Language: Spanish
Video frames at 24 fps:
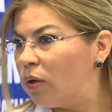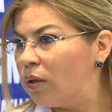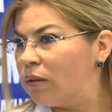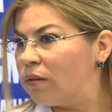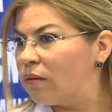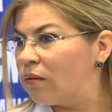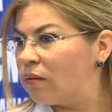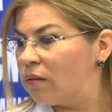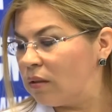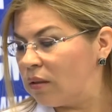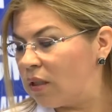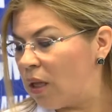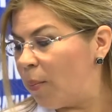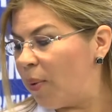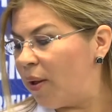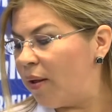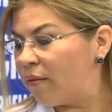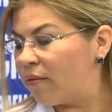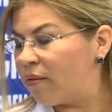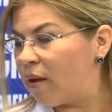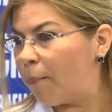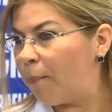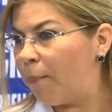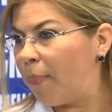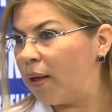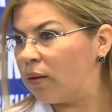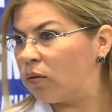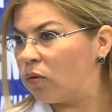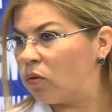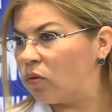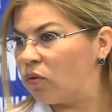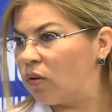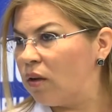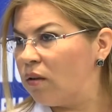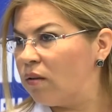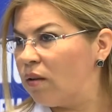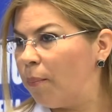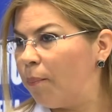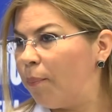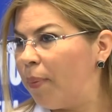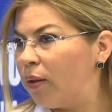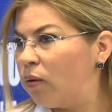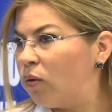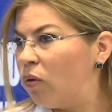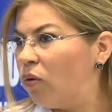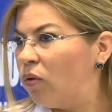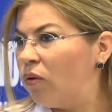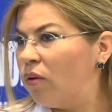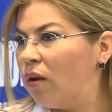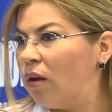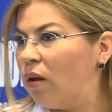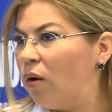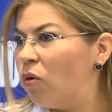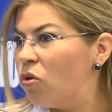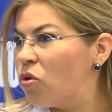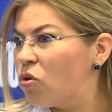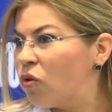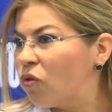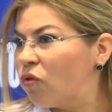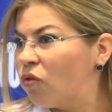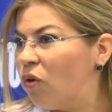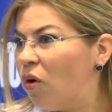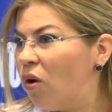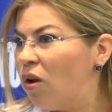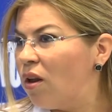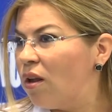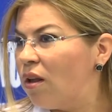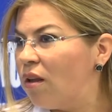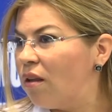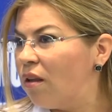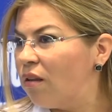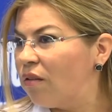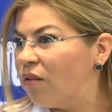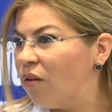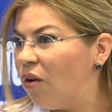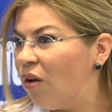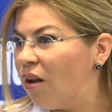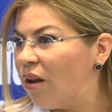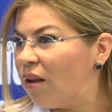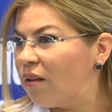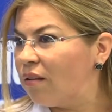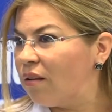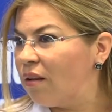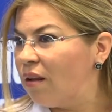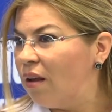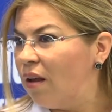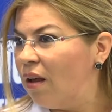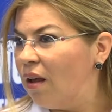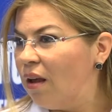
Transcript: En, tema de zapatos, hay zapatos de 8 soles, 10 soles,